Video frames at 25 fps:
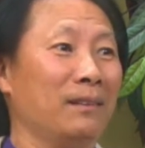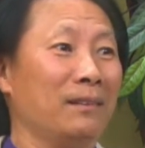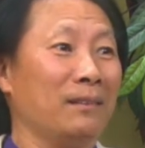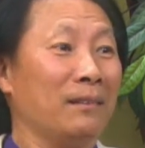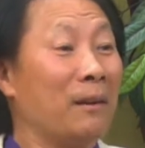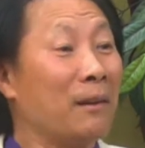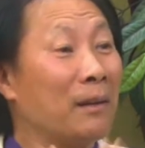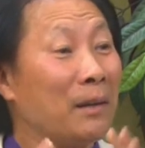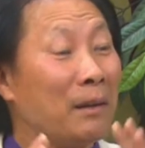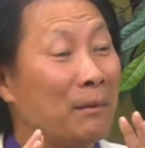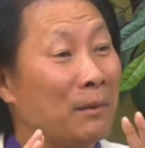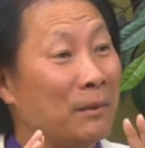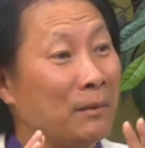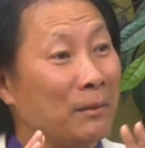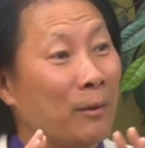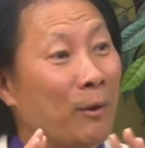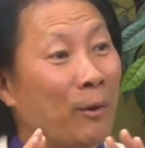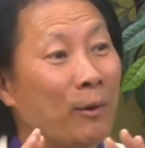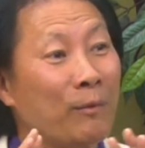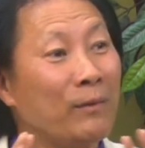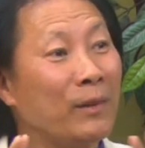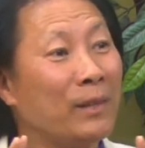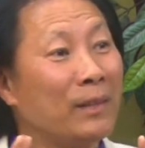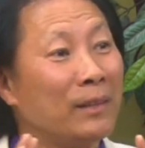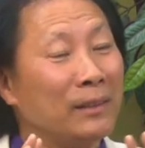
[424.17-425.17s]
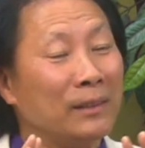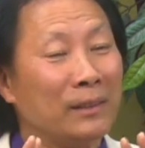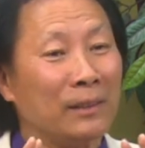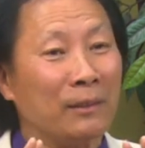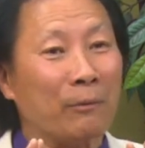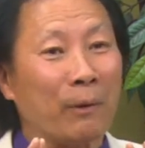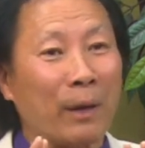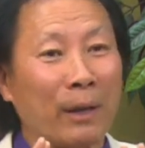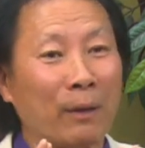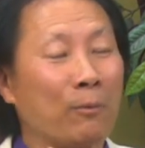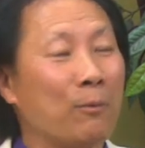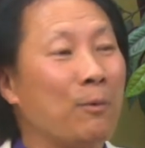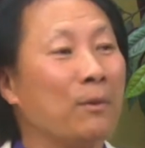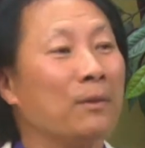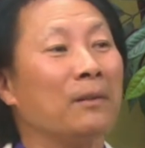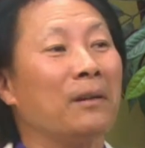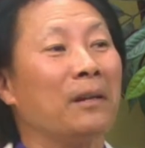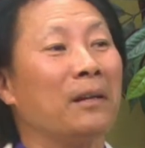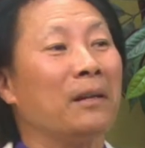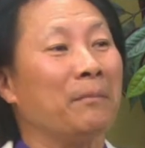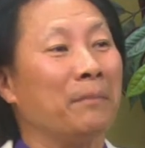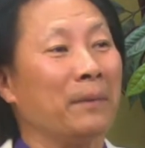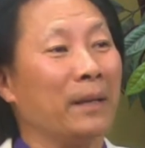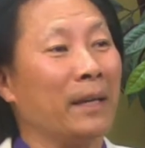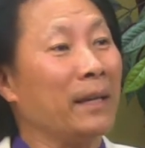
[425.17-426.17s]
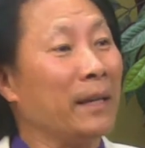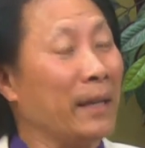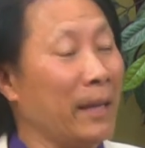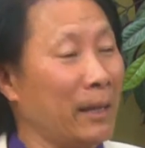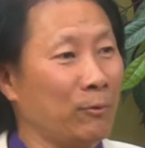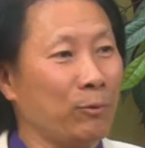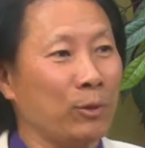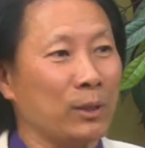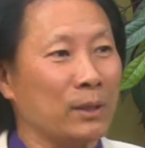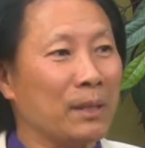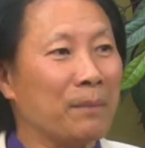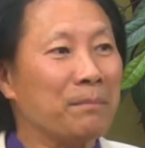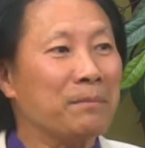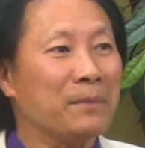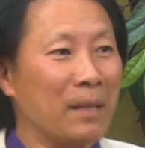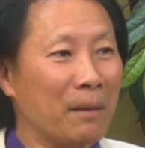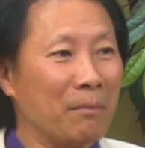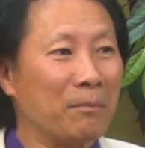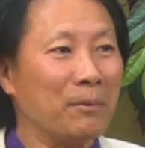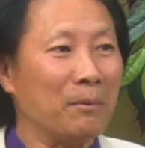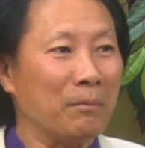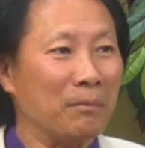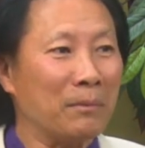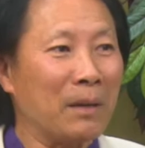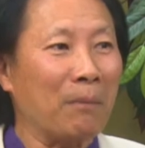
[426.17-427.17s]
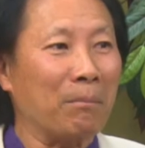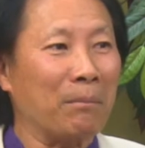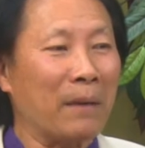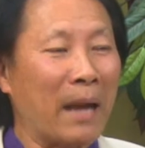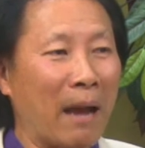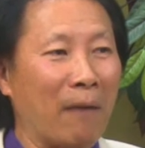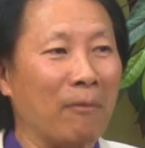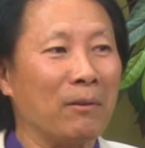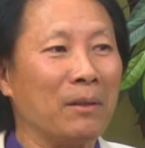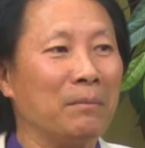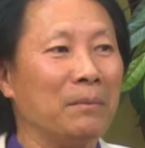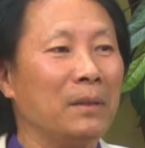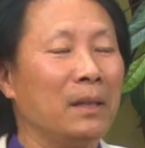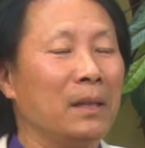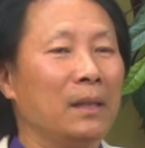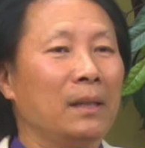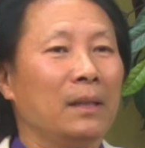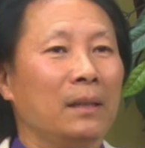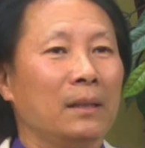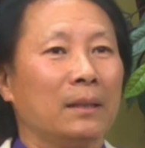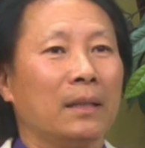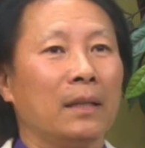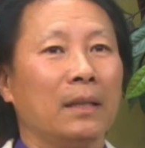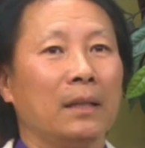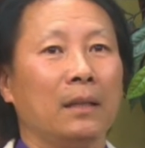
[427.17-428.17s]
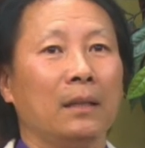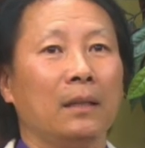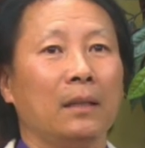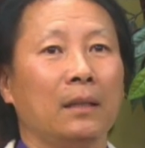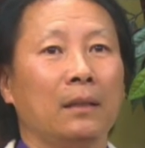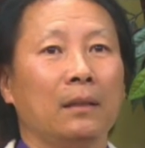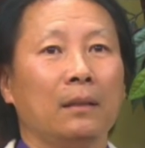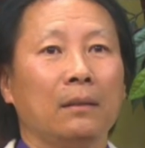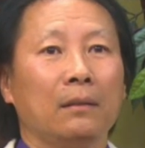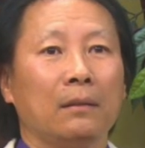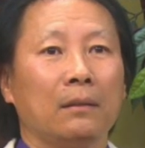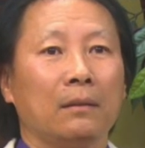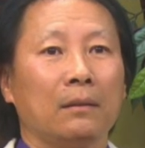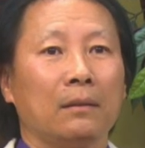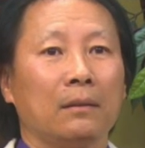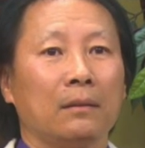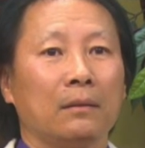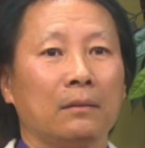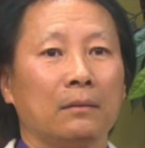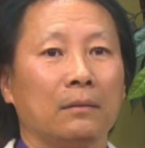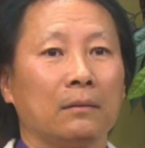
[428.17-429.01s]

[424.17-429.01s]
đó là đối với người ngoại quốc đó là một cái nghệ thuật sắp xếp cũng độc đáo lắm thì uh,